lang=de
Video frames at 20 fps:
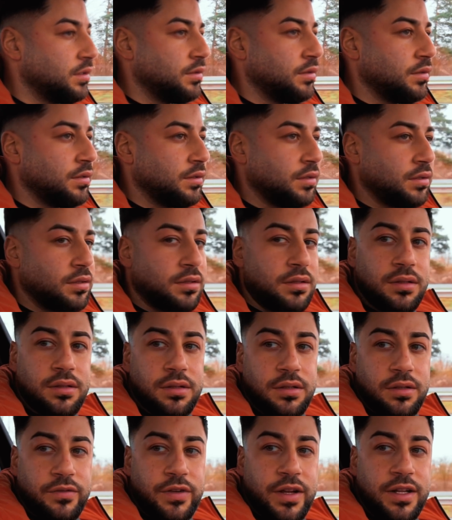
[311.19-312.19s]
E30.
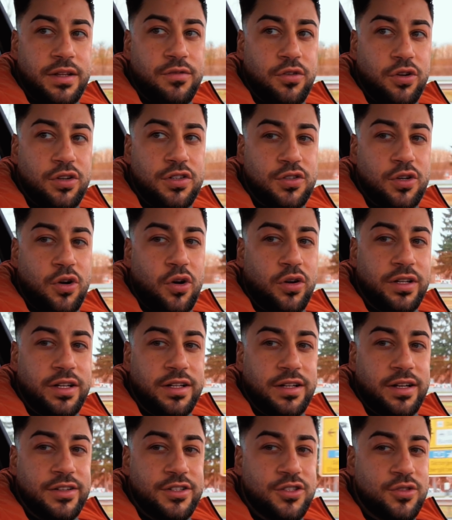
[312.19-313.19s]
Wenn, würdest du dir auch ein
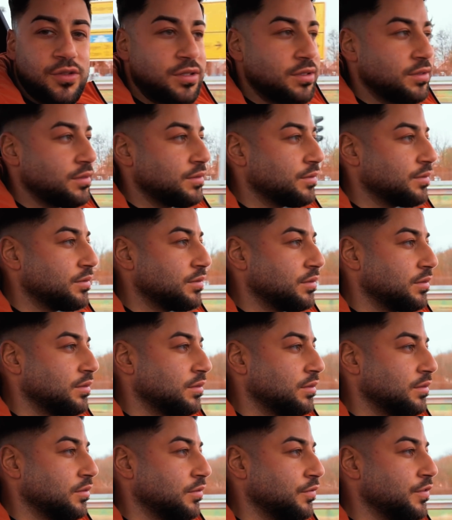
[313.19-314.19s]
E30 schulden?
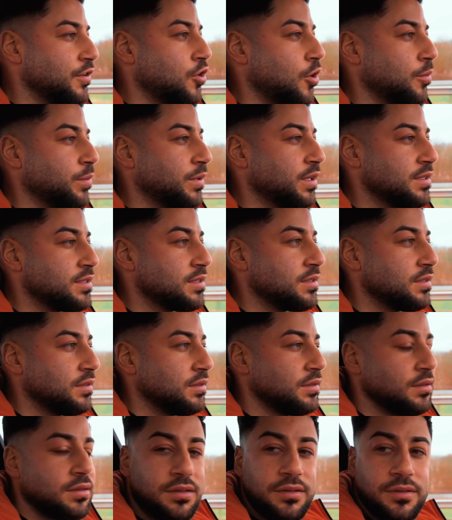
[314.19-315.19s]
Ja. Und wie kommt das?
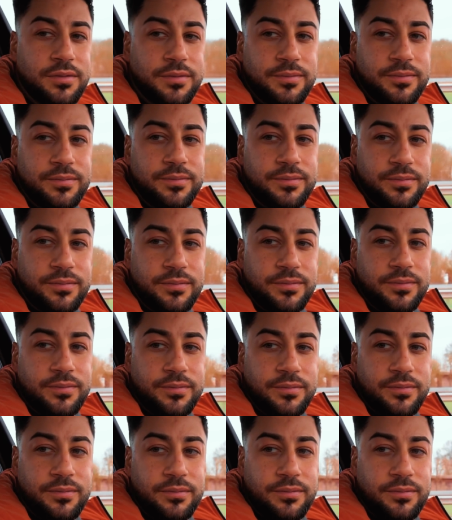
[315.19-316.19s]

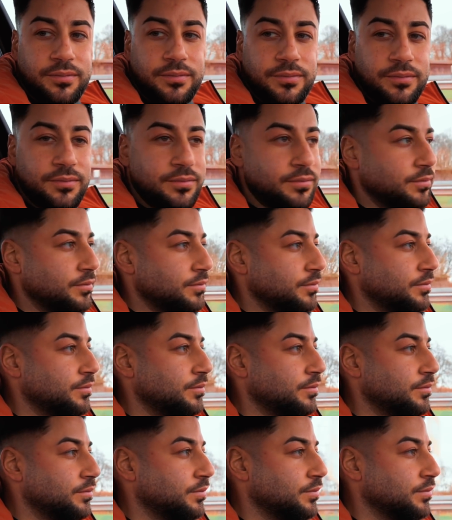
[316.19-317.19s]
Einfach ein Auto mit
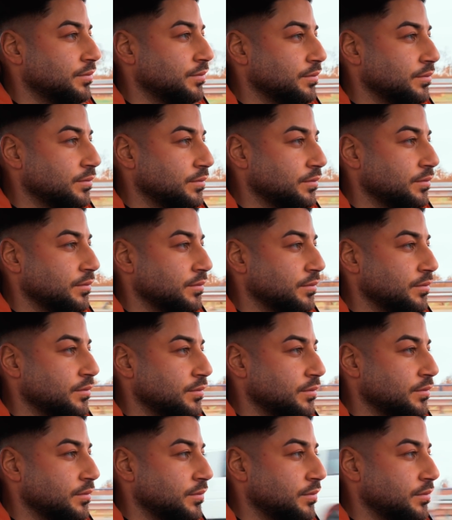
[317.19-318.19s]
Klasse, einfach
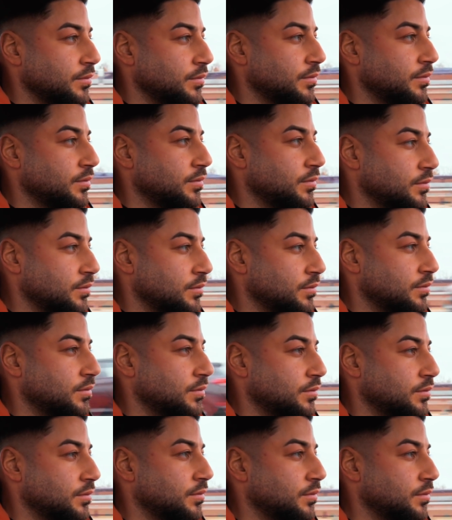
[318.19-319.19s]
ein cooles Auto,
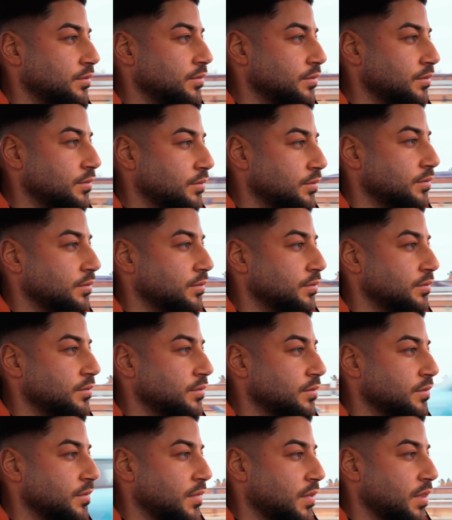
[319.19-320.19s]
das hat noch Stil so.
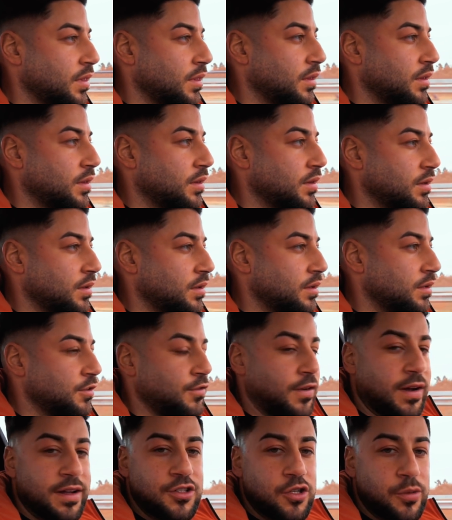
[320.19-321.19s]

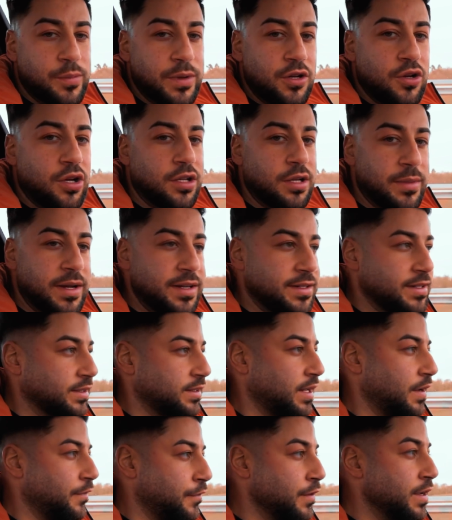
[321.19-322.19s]
Ich weiß nicht, ob ihr ihn hört, aber er
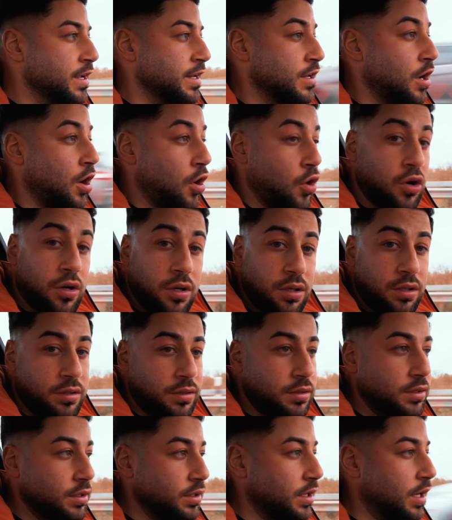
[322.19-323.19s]
sagt für ihn auch
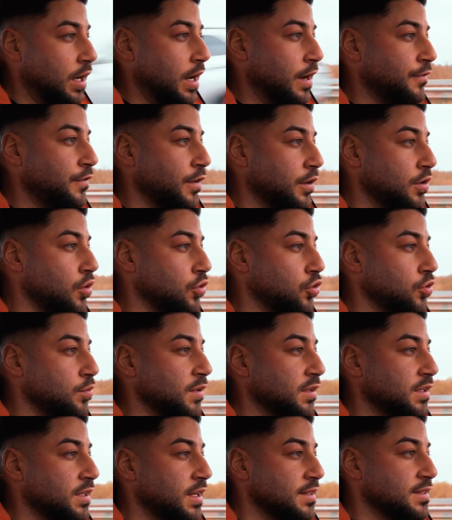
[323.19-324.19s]
äh, einfach ein Auto
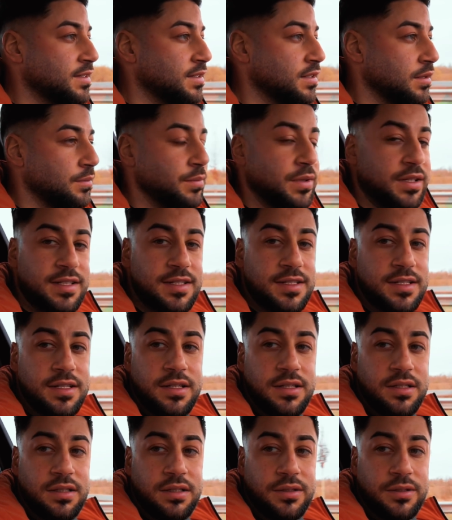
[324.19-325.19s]
mit Klasse, mit
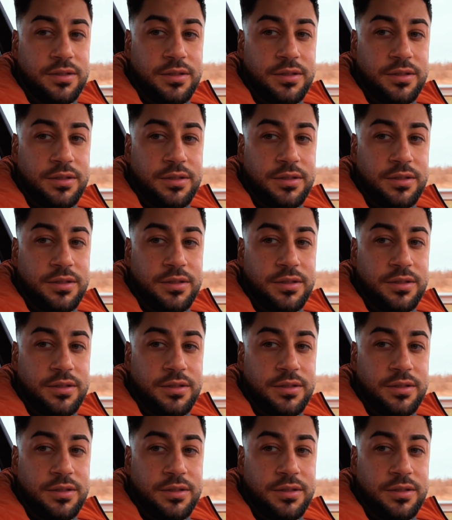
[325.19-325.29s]
Stil